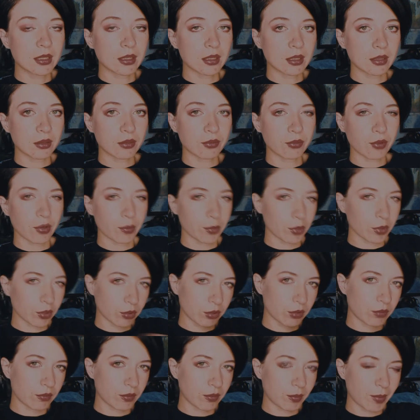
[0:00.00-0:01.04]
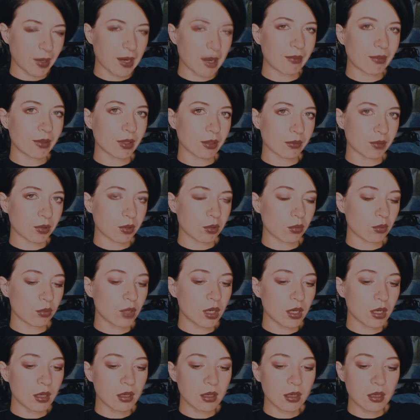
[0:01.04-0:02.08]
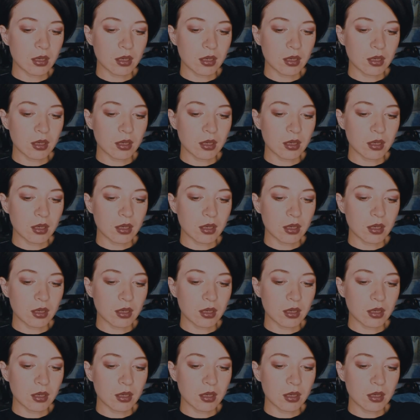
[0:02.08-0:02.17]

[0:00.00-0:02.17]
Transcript: а, в форме такого правильного круга.